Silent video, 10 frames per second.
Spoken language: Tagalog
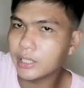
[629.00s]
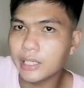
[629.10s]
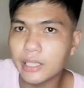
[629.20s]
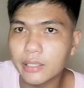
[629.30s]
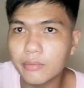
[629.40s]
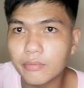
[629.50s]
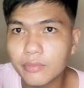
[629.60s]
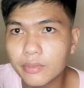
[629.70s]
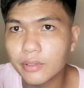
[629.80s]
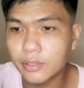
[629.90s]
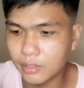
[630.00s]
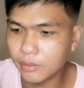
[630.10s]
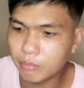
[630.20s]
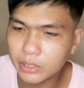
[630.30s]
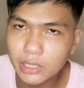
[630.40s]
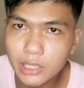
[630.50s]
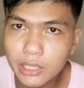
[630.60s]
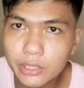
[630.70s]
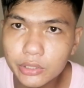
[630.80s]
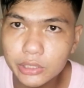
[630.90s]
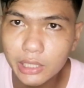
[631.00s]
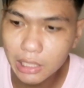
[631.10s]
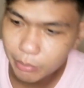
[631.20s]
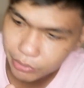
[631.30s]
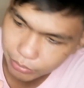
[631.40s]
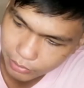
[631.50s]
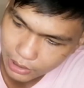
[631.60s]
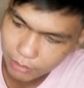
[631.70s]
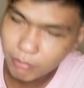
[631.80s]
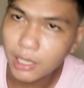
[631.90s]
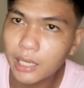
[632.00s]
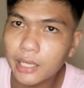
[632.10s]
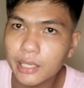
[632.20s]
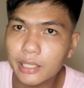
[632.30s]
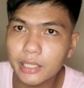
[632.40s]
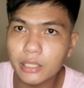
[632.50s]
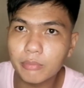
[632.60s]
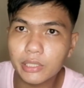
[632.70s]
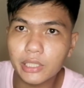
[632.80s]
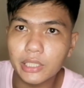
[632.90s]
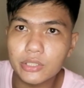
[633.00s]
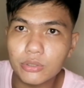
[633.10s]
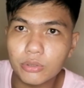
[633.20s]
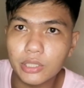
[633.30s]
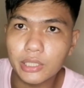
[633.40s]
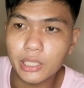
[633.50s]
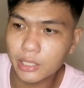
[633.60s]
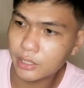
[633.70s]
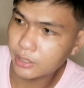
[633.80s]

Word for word: Ayan. Pag nilagay nyo siya gamit yung mahaba, ganyan magiging itsura niya.